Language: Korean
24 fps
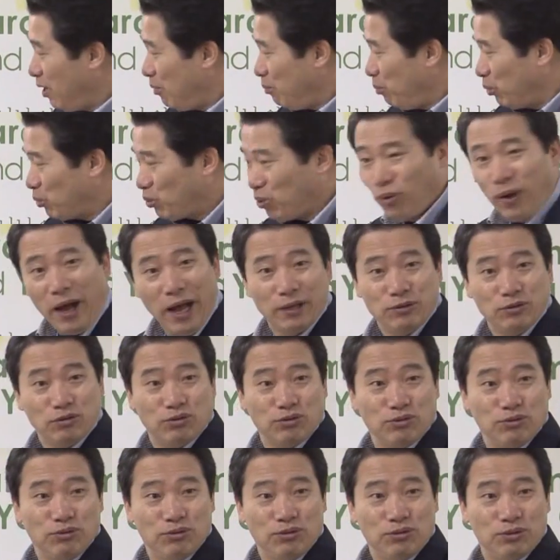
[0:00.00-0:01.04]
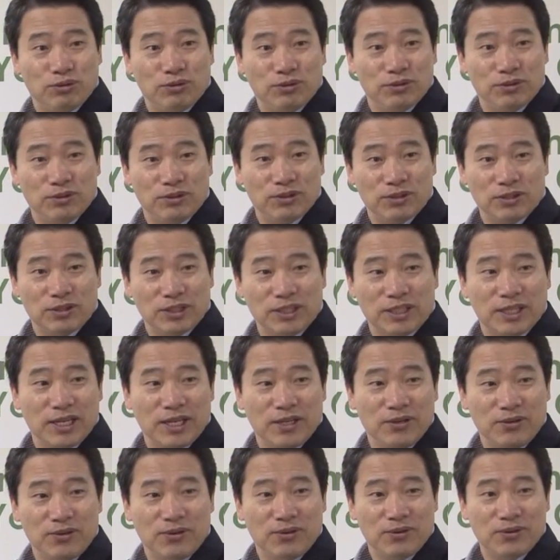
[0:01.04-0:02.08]
보통 안수.
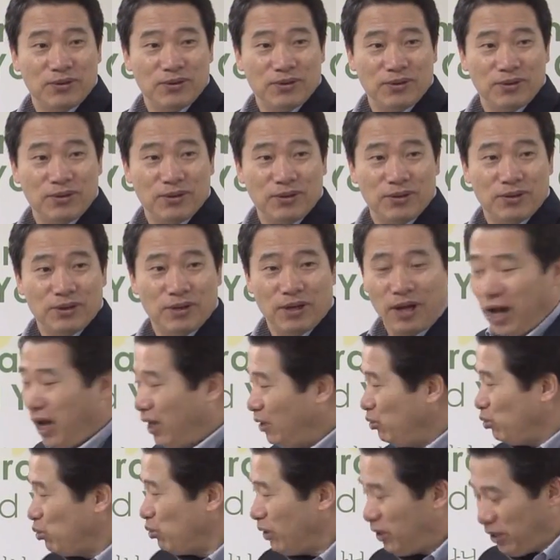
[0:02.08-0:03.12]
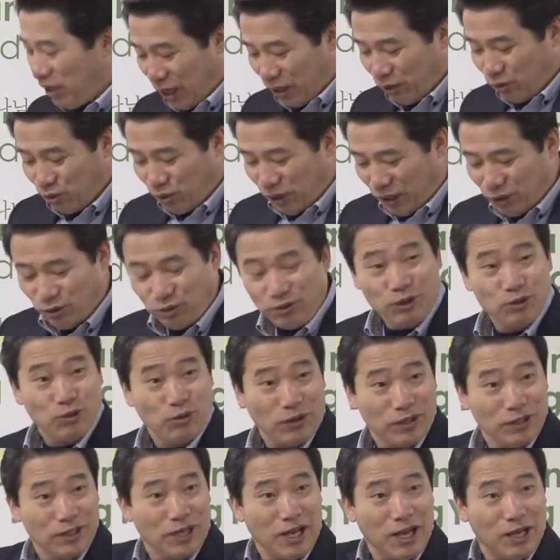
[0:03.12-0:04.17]
그렇잖아요. 안수, 안수, 안수하고
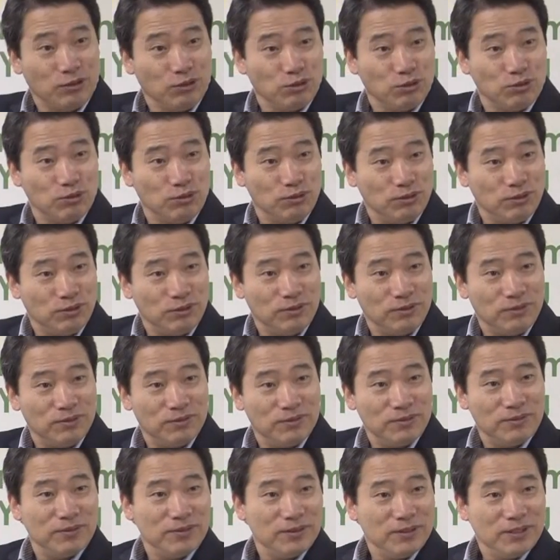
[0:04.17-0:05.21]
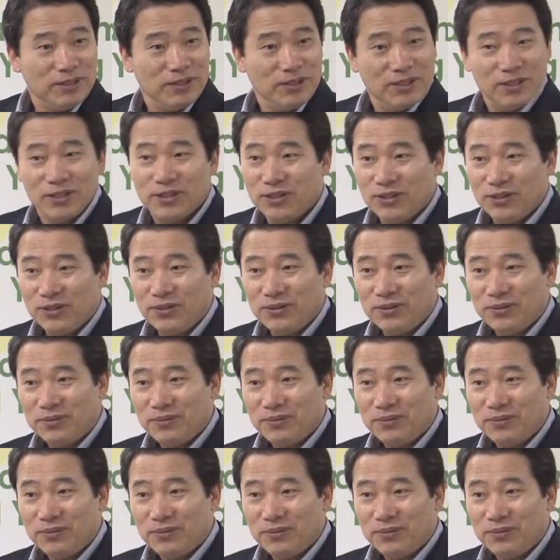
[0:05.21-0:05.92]
똑같은 안수. 그죠?